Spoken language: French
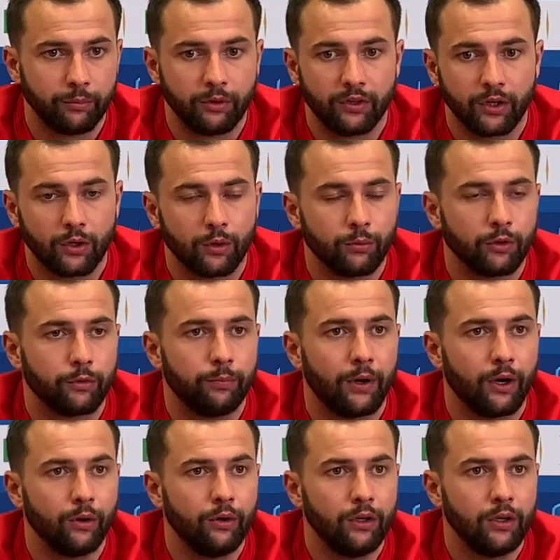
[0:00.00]
mais ça commence
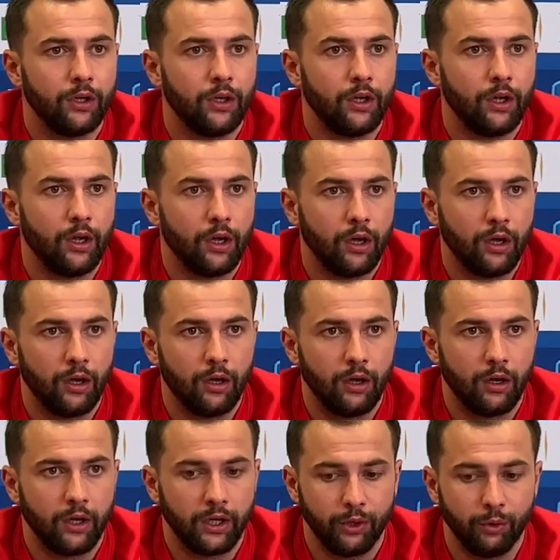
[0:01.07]
par eux.
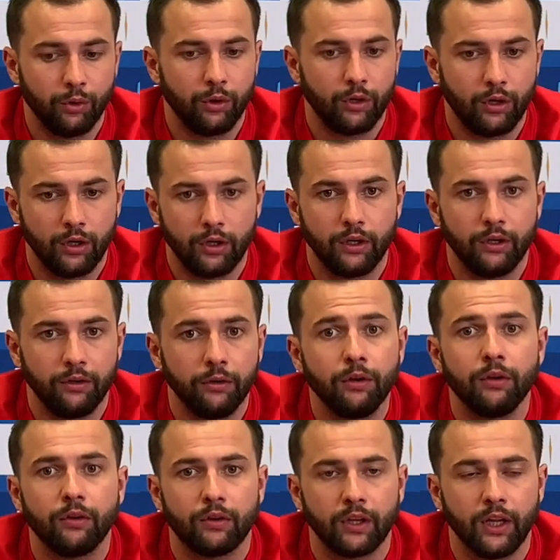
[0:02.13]
Euh, et eux,
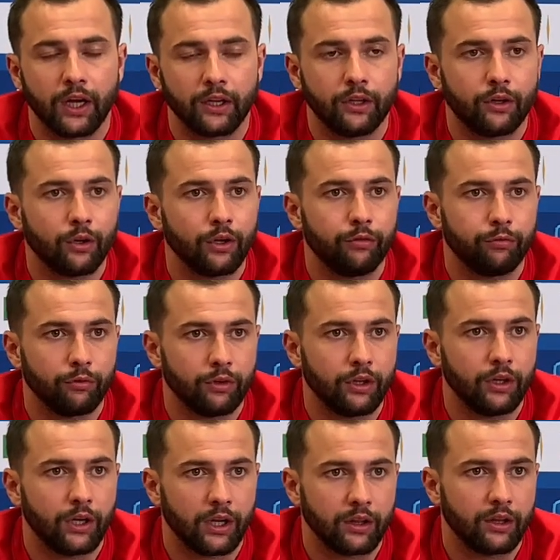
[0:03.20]
euh, ces derniers temps, ils font
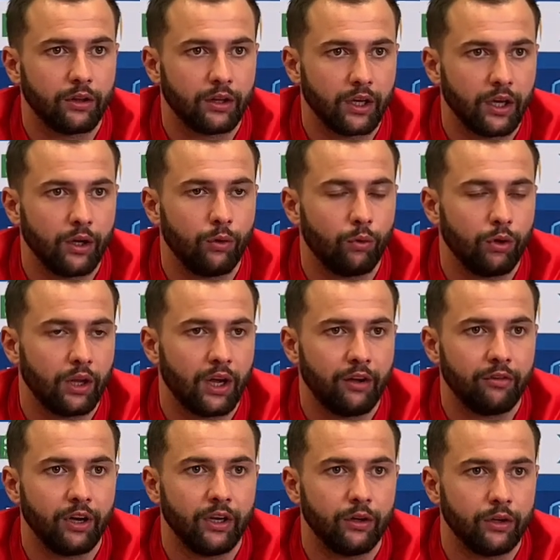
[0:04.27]
un très gros
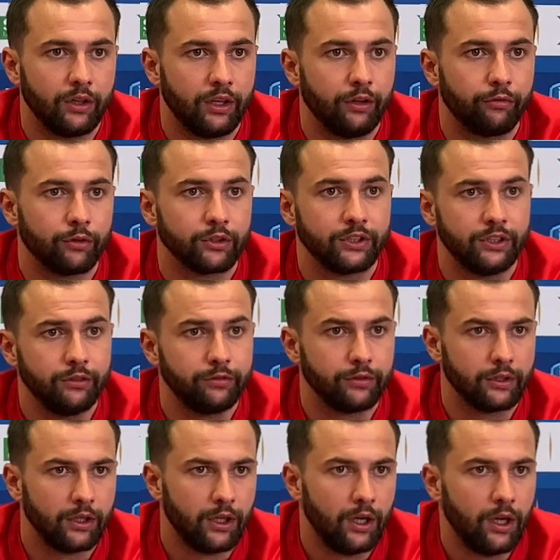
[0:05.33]
travail euh, défensif.